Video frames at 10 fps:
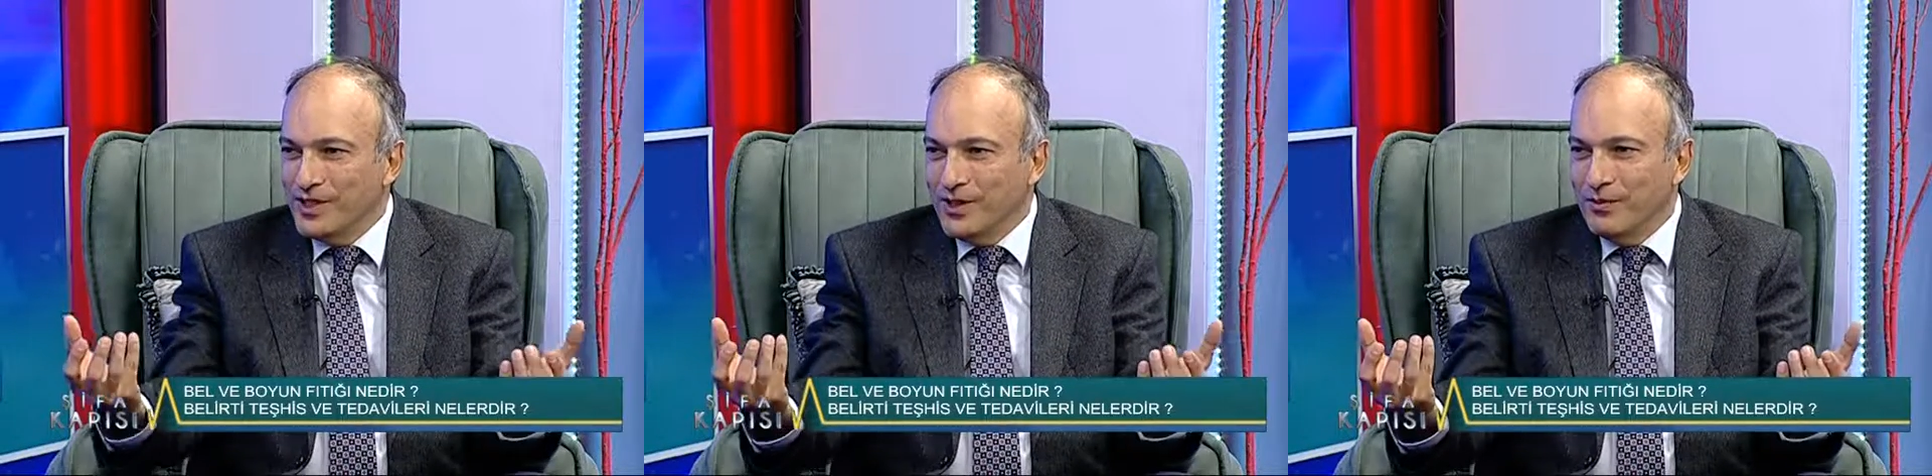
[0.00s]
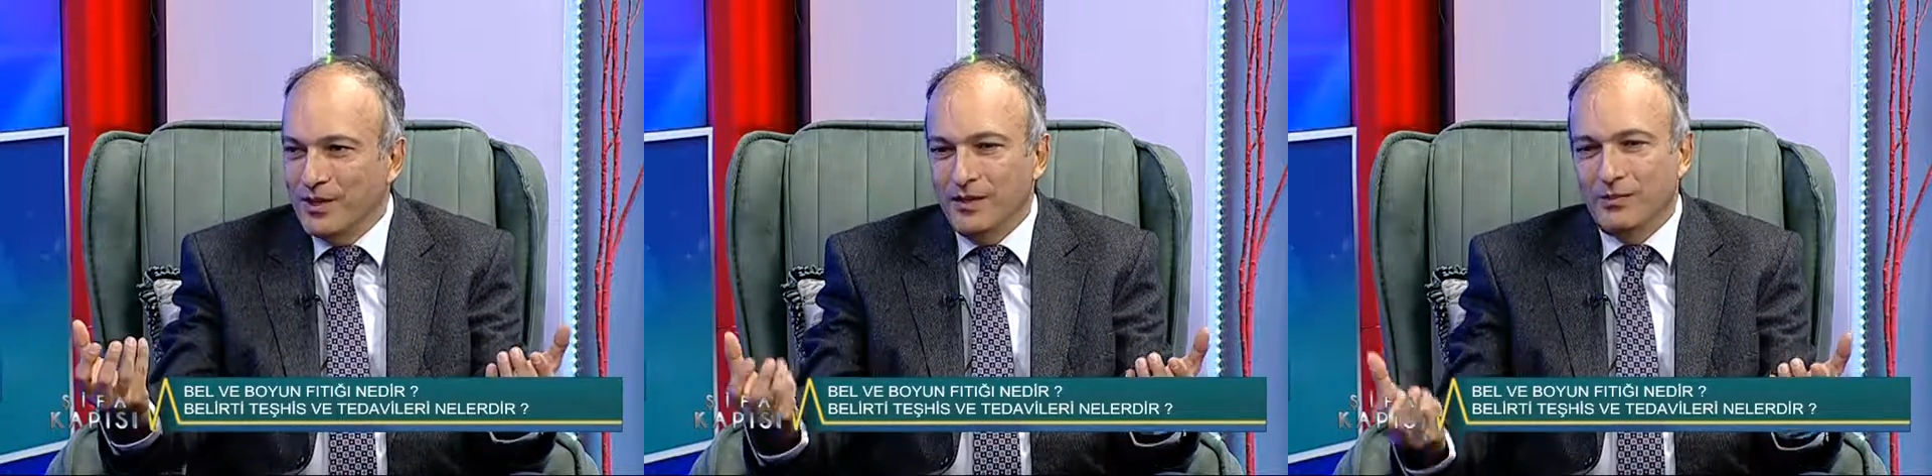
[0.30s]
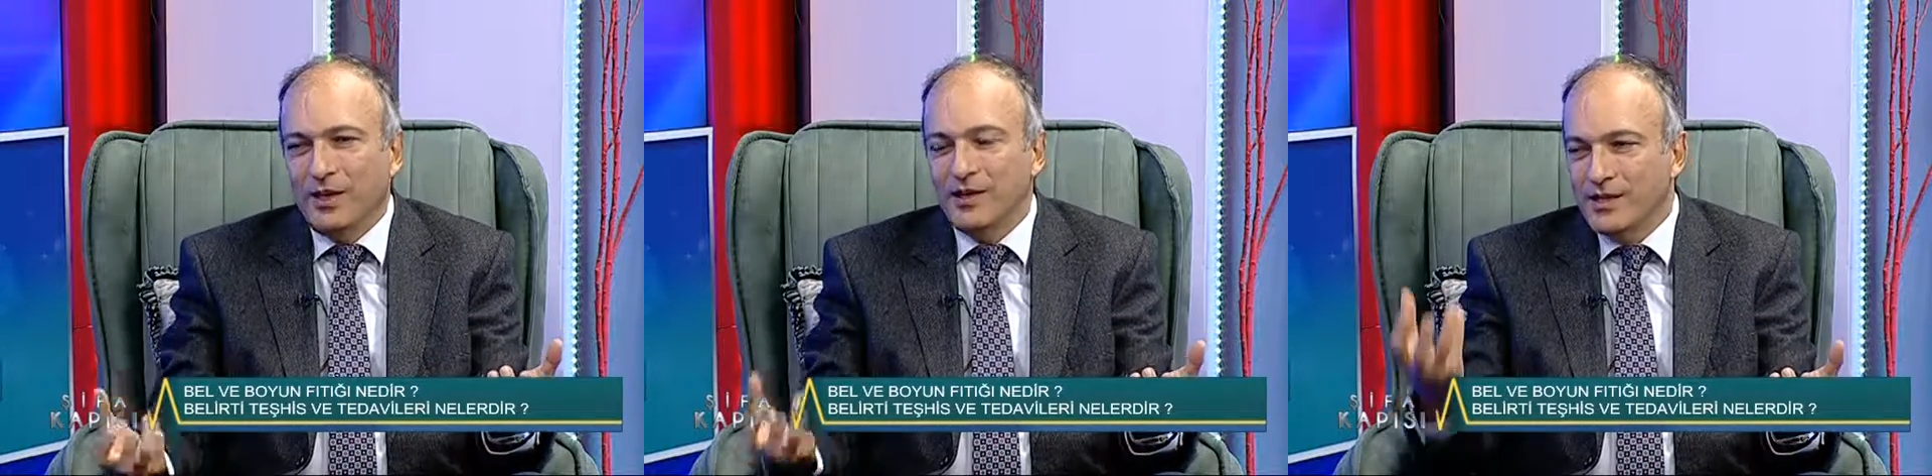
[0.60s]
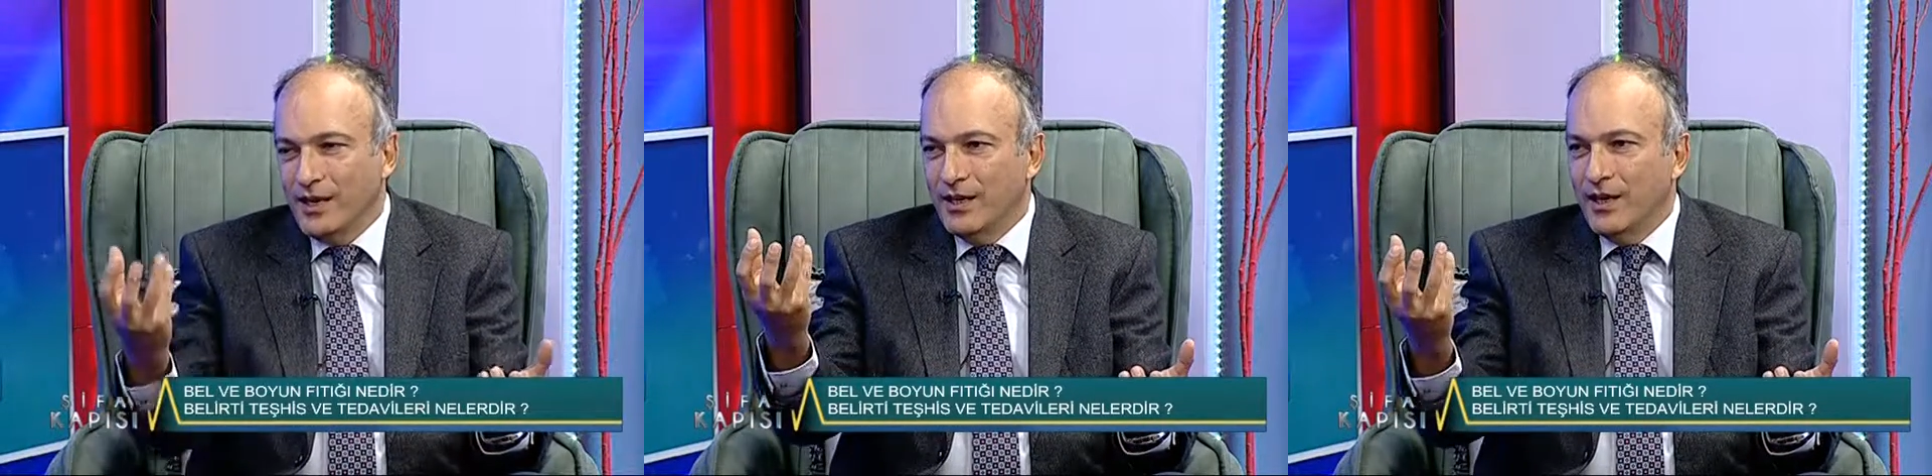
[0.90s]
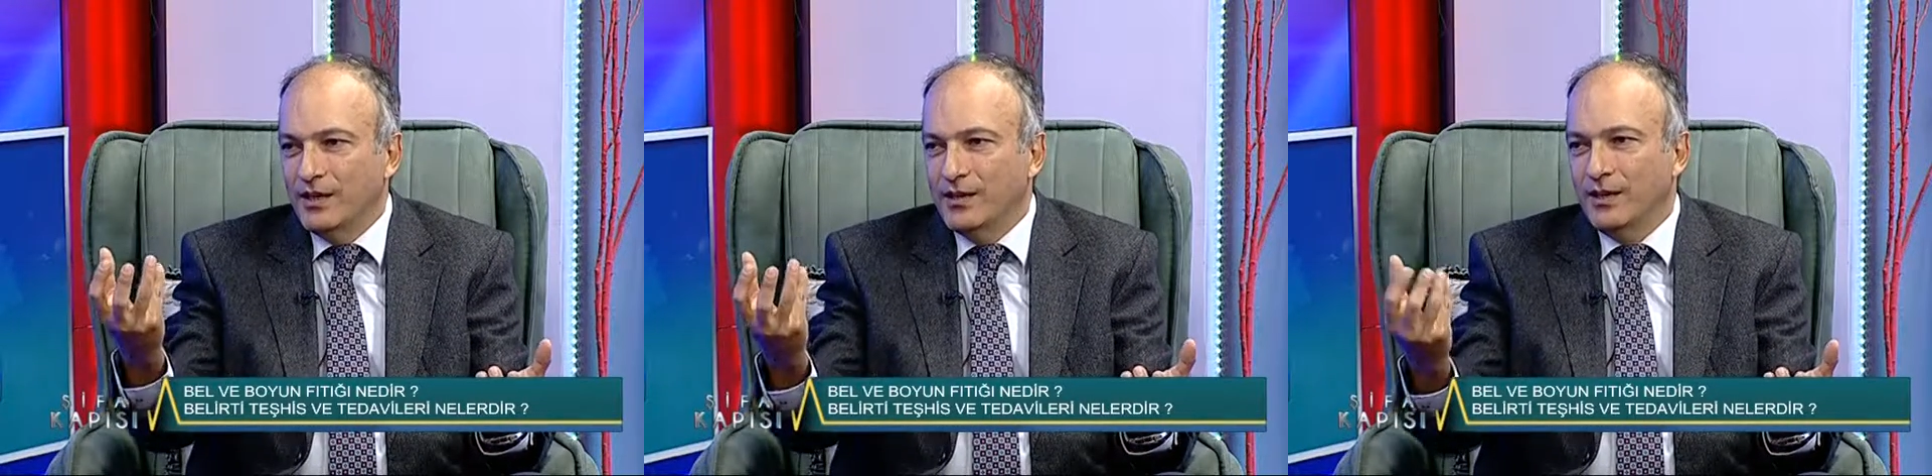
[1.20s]
gibi bazı
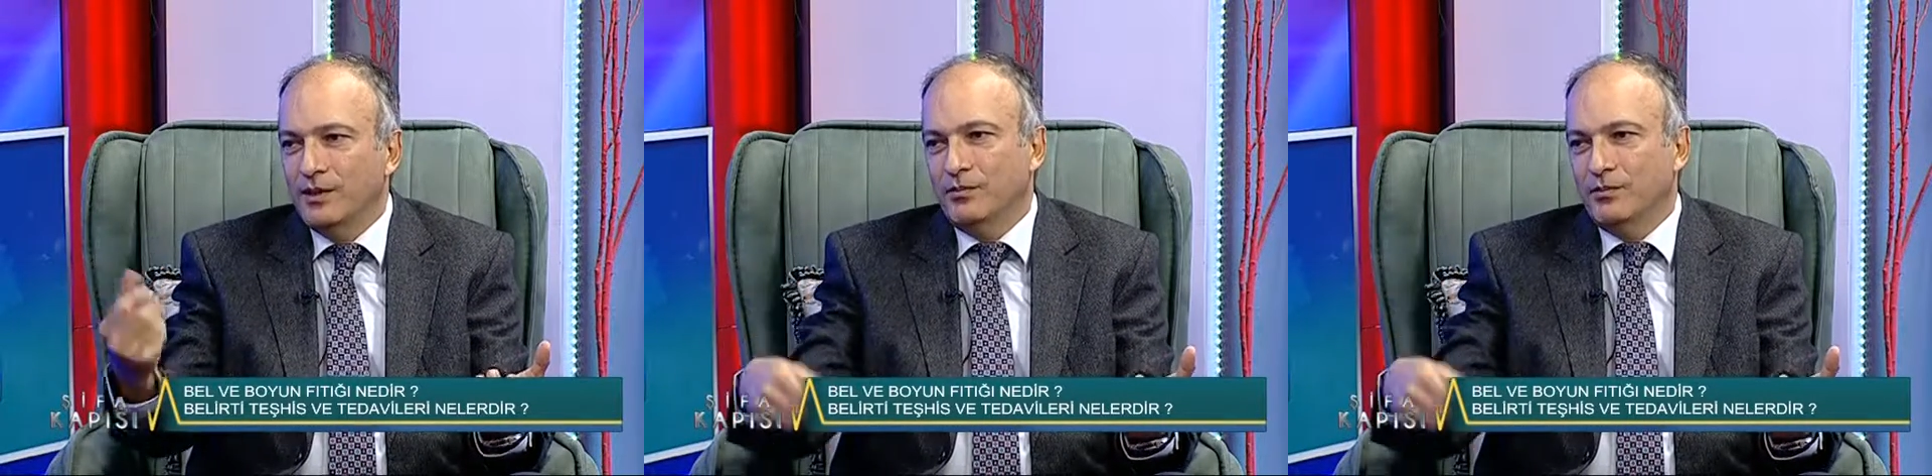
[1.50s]
yerlerde